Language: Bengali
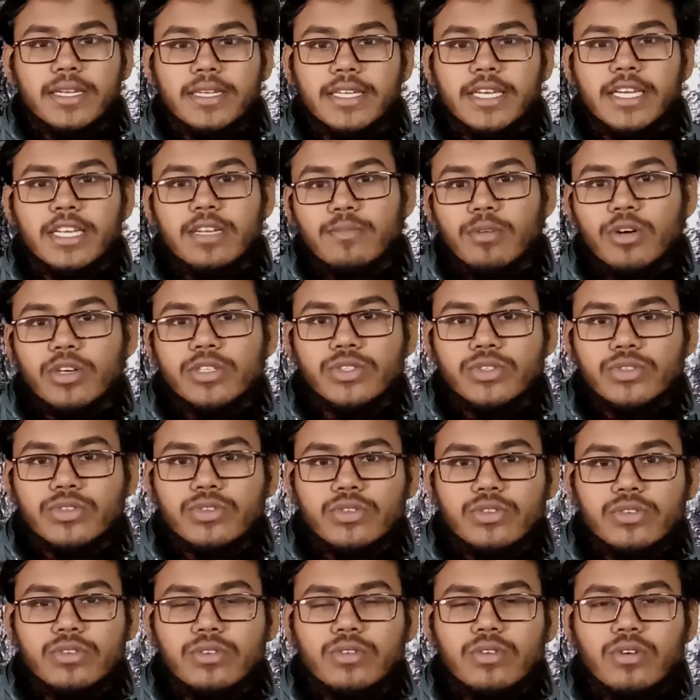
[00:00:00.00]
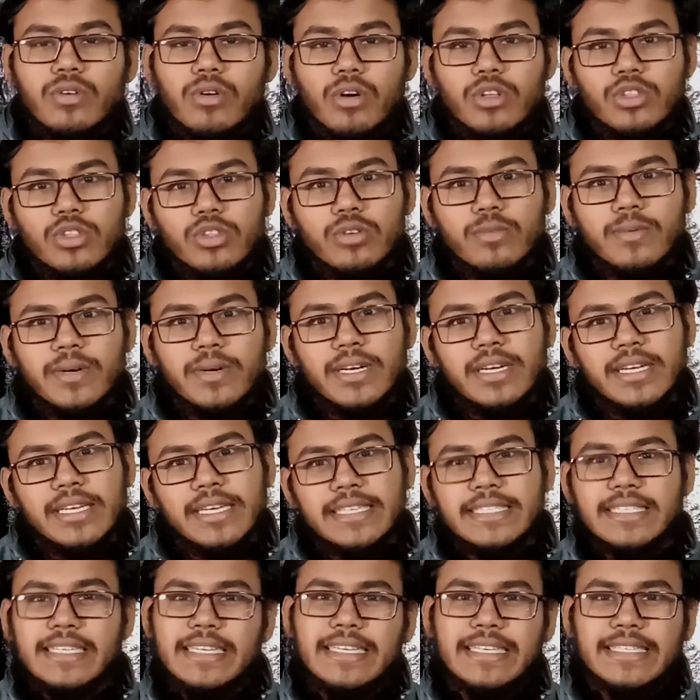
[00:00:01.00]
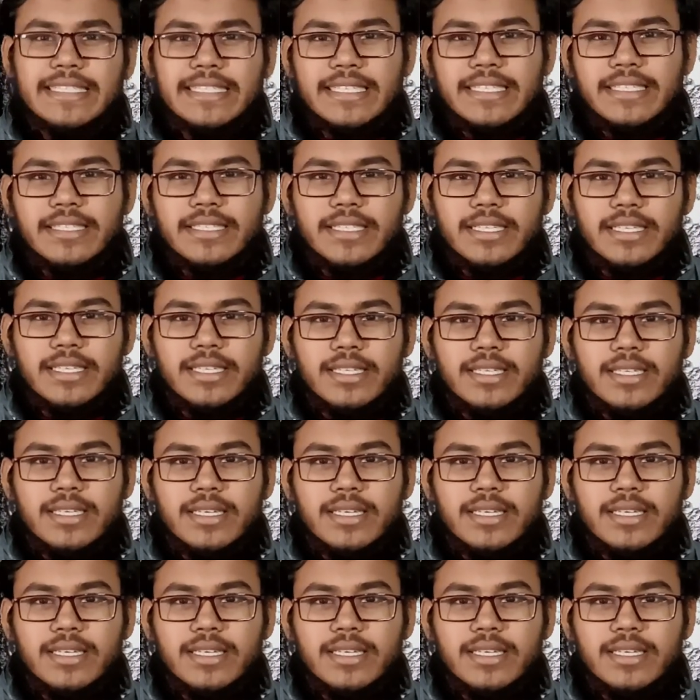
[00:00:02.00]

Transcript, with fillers: ডেল ভস্ট্র অথবা এসআর এক্সটেন্সা